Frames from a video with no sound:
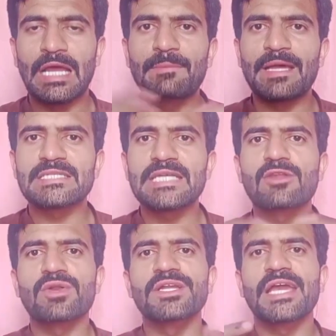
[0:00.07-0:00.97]
कल
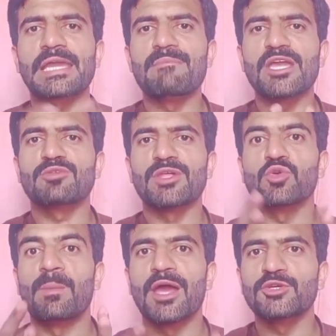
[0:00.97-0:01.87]
पाकिस्तान और इंडिया के मैच में
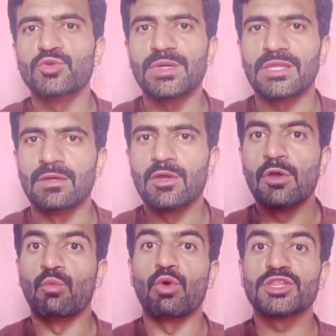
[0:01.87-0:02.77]
जो बारिश हुई थी
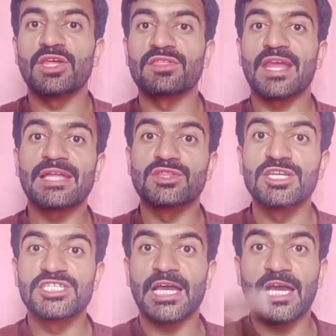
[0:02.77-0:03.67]
वो चंद्रयान
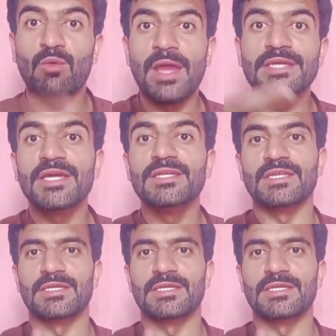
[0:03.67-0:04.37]
थ्री से करवाई गई